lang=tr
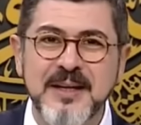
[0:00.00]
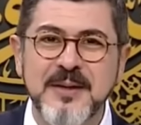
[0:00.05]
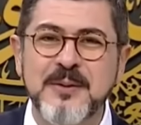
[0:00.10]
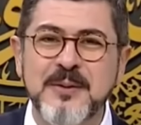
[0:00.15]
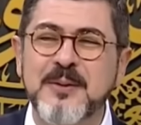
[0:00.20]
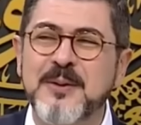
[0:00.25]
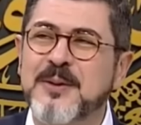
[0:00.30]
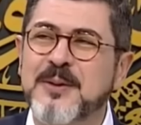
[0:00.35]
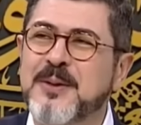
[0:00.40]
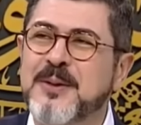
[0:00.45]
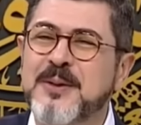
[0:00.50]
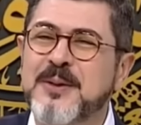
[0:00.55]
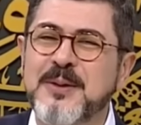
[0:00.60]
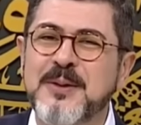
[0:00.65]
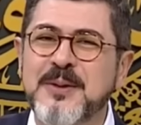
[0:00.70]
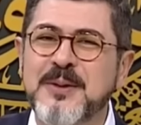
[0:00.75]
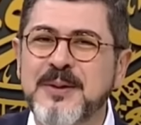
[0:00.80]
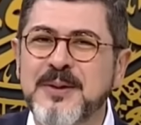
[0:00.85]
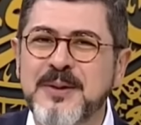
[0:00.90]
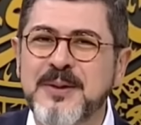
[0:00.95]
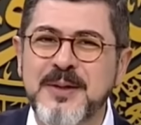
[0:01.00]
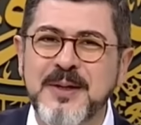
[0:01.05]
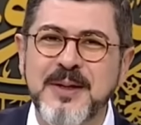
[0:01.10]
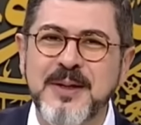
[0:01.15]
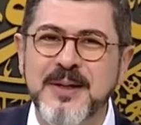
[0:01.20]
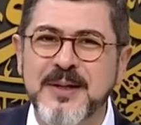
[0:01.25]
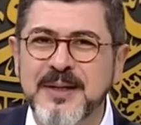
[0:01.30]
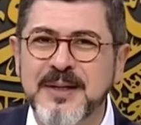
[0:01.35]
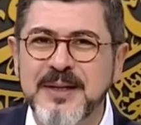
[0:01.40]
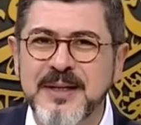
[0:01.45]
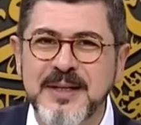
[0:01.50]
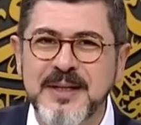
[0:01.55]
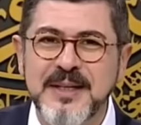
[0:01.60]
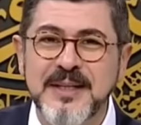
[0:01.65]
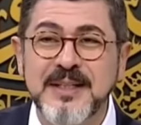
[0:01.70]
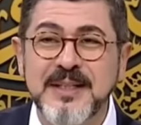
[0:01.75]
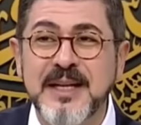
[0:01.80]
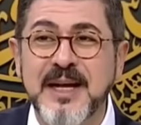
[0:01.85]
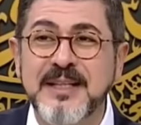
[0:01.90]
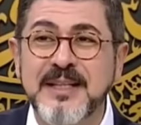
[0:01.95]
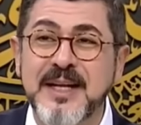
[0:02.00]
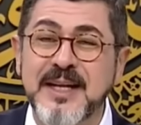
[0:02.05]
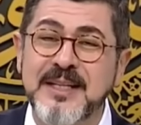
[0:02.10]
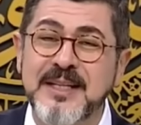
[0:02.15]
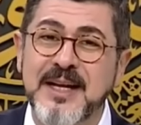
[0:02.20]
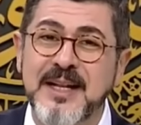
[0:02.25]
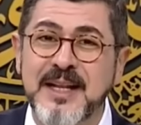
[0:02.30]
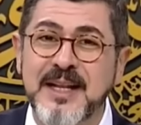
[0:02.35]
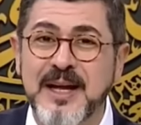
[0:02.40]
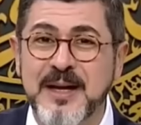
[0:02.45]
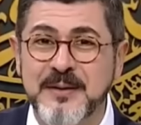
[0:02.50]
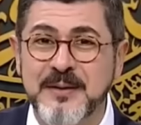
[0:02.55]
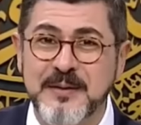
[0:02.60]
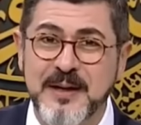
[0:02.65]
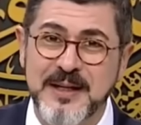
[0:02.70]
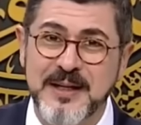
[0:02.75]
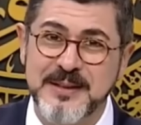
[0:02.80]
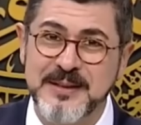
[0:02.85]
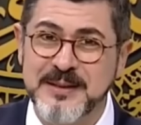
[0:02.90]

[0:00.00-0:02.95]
Oh ne dedeler var.